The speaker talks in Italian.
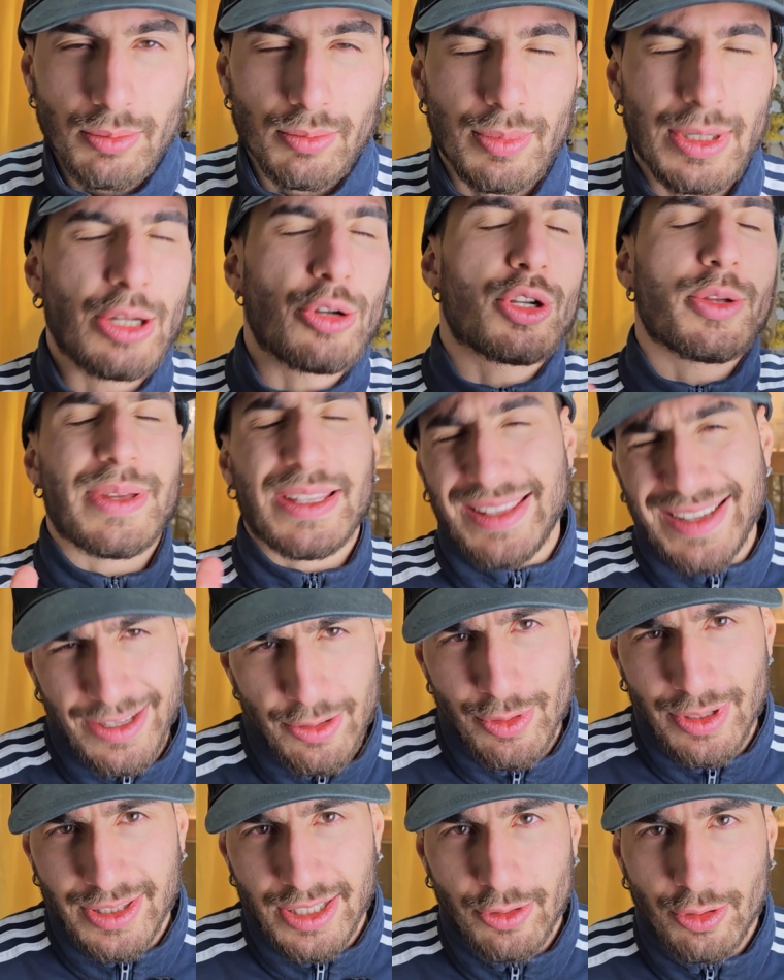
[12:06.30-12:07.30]
me l'ero
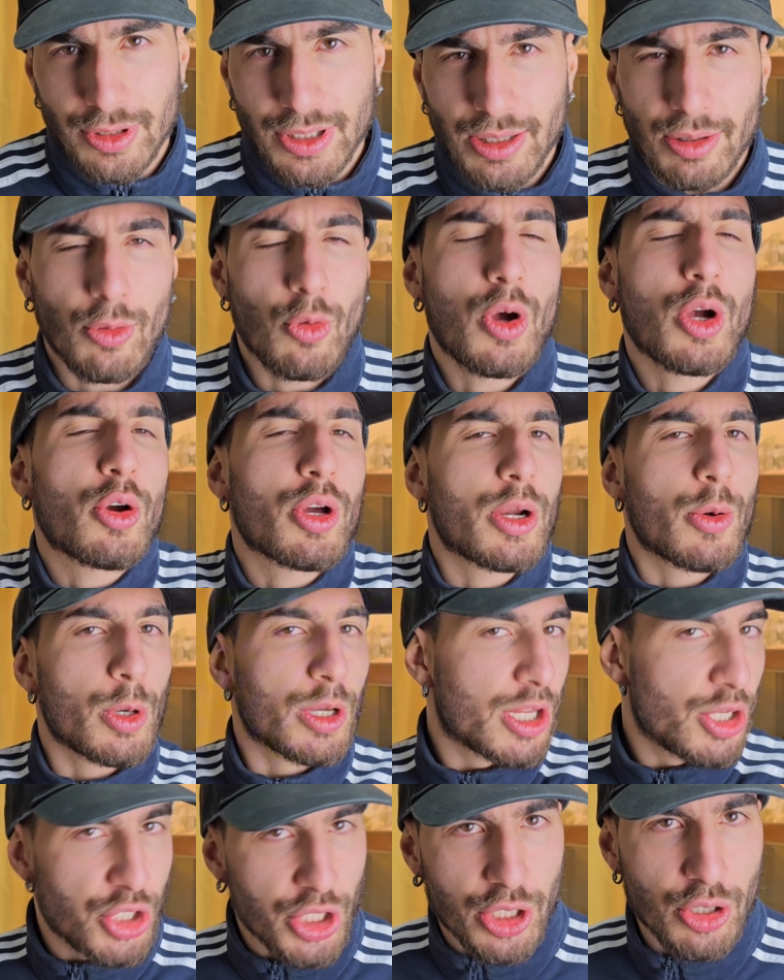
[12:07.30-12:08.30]
dimenticato un'altra volta, ho ancora
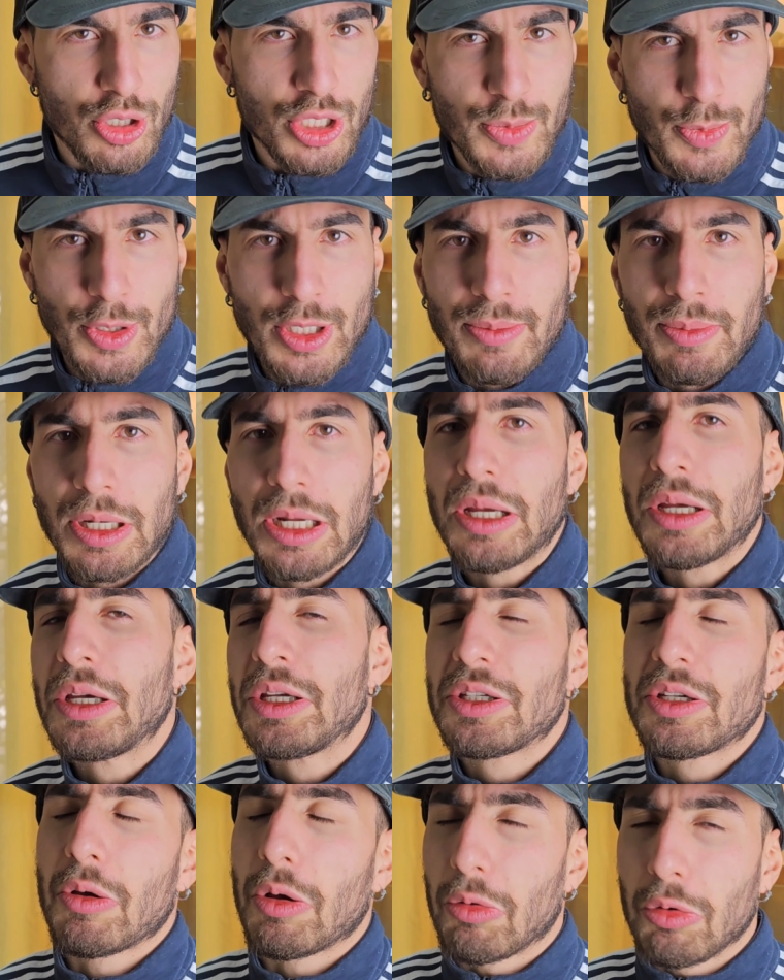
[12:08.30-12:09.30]
qualche giochino disponibile,
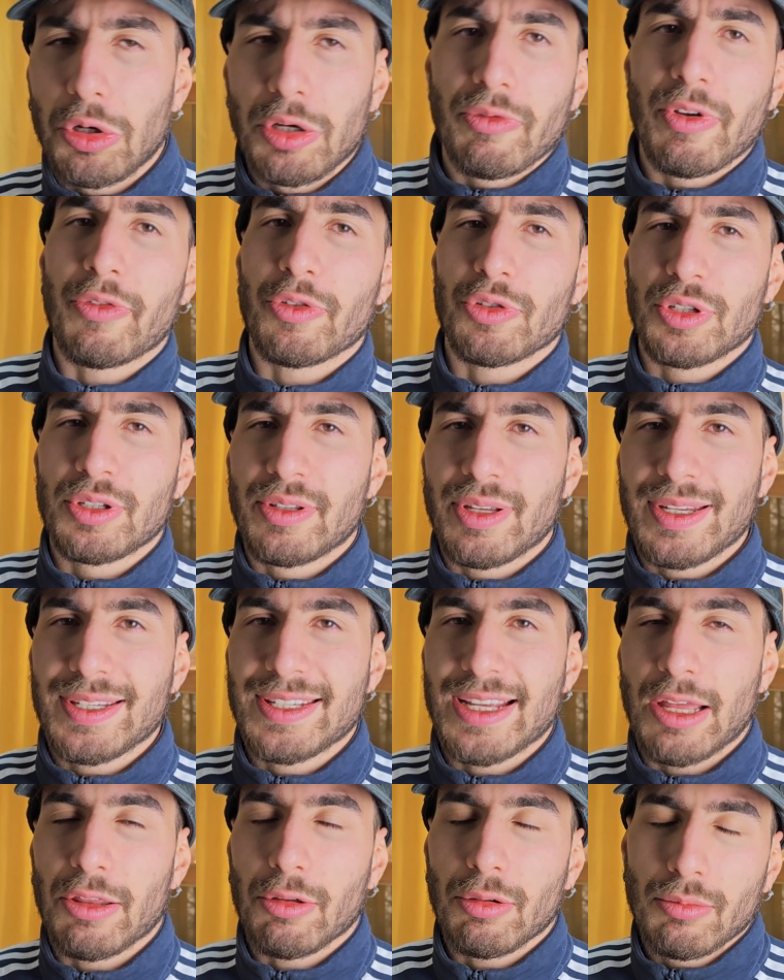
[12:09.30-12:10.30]
se qualcuno di voi fosse
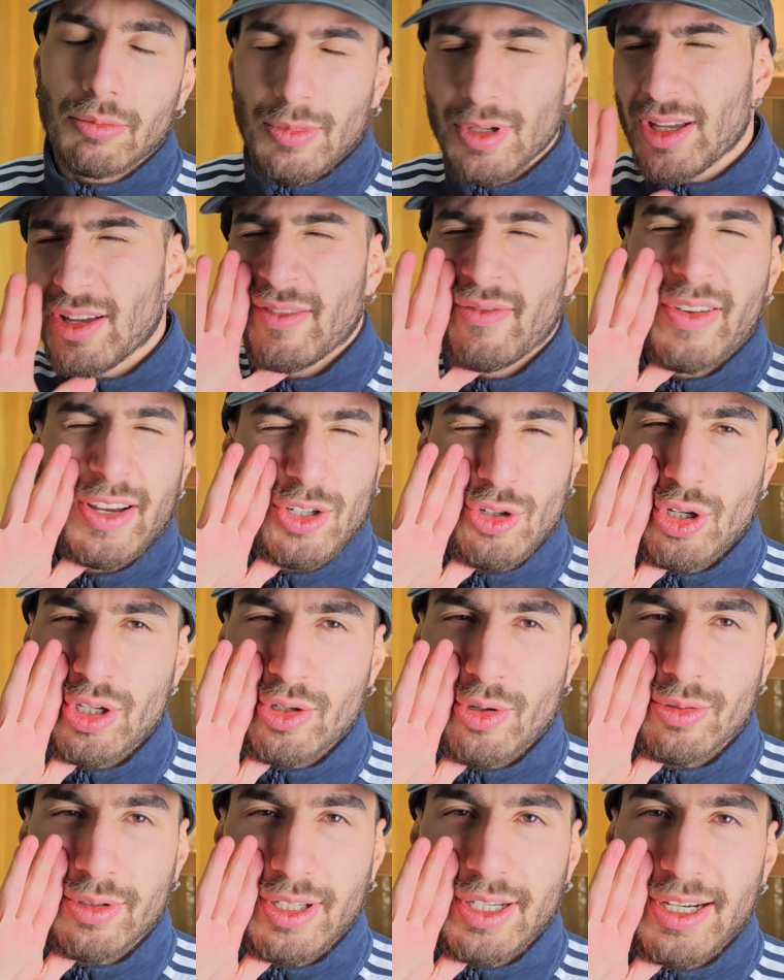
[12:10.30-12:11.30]
interessato faccio gli
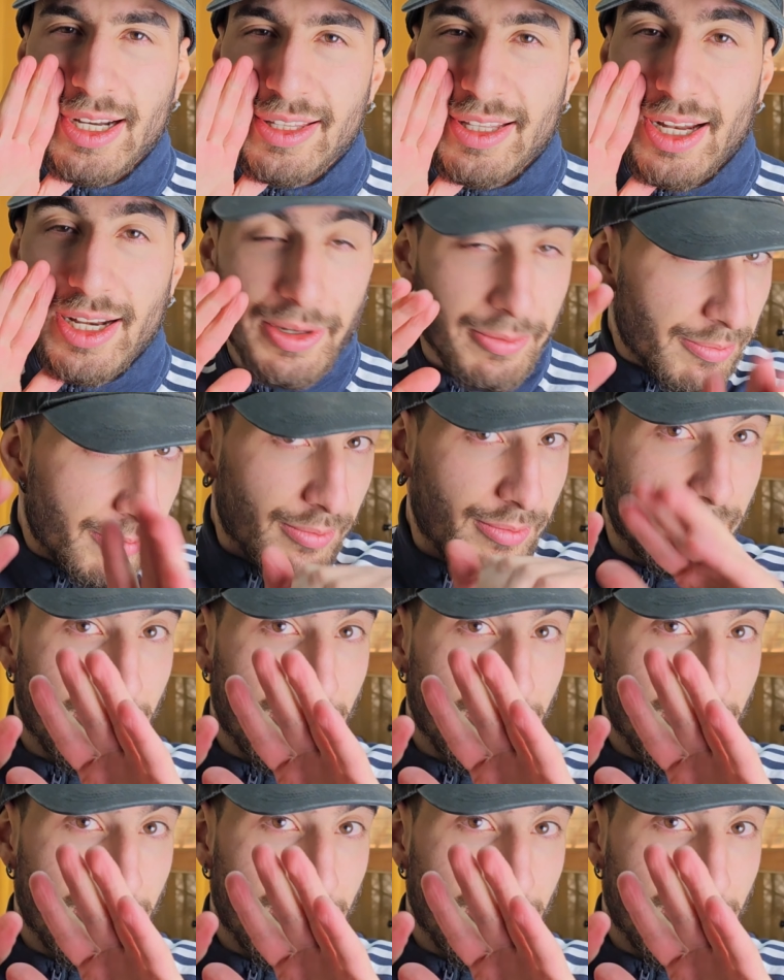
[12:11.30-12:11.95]
sconti di Natale.